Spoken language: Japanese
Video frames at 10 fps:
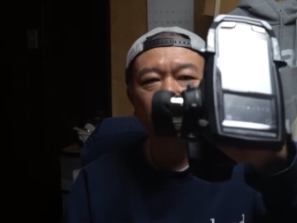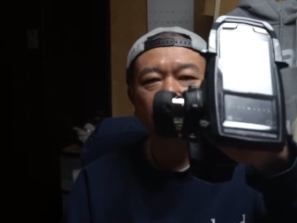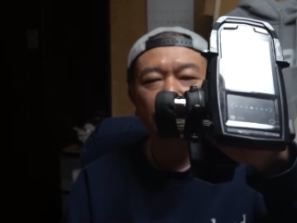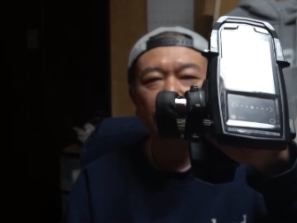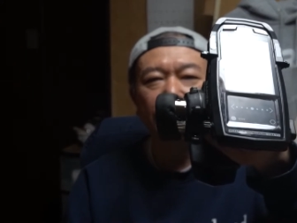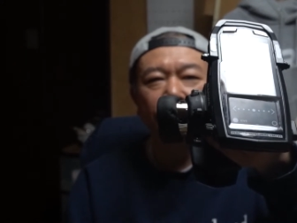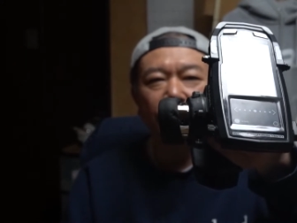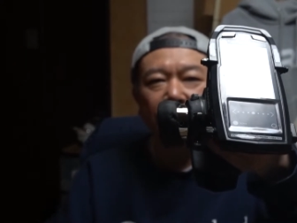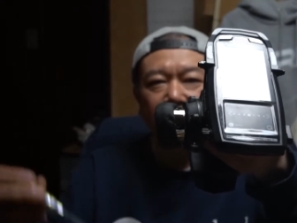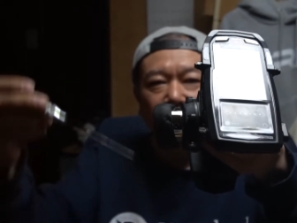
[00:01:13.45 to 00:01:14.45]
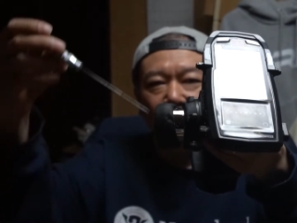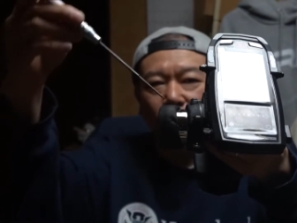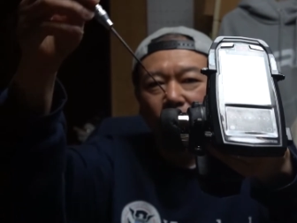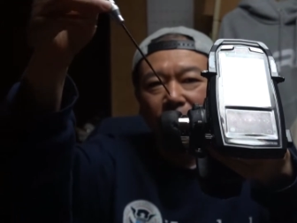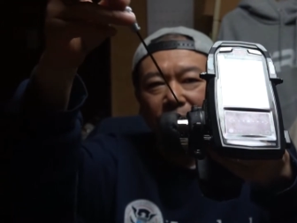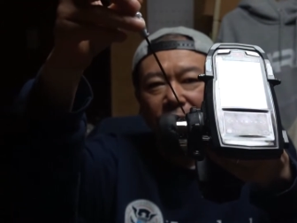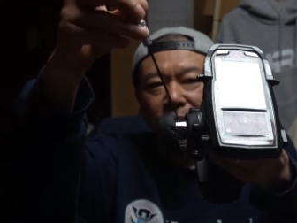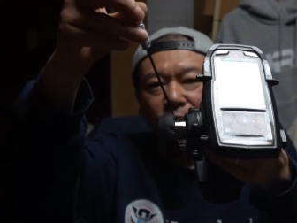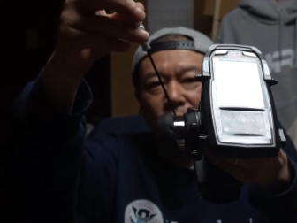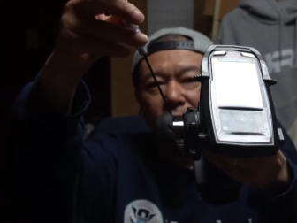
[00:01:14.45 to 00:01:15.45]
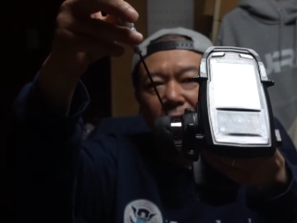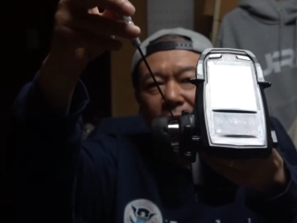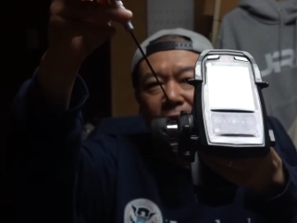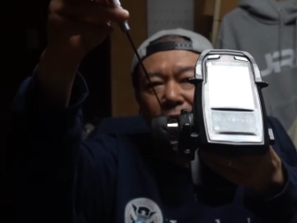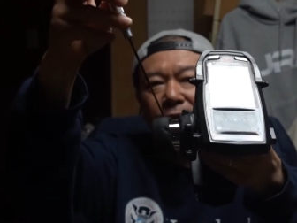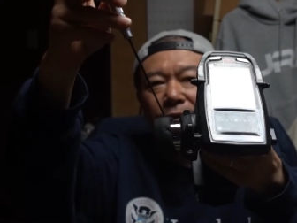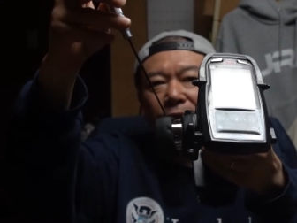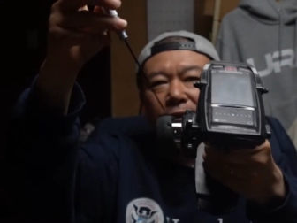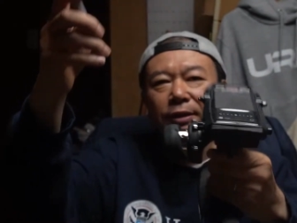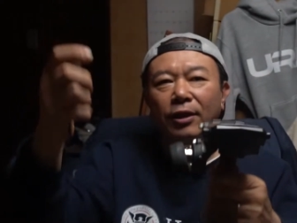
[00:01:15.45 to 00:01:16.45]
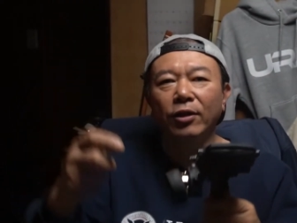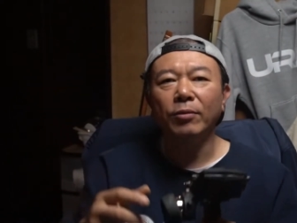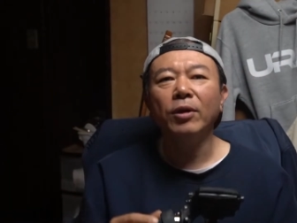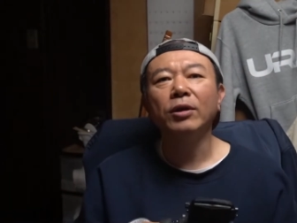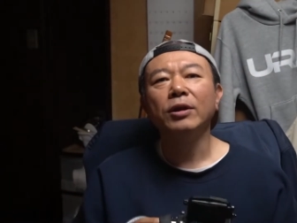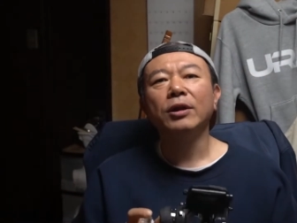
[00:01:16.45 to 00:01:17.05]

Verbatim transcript: えー、取り外すとこうレンチで調整ができるんですけれども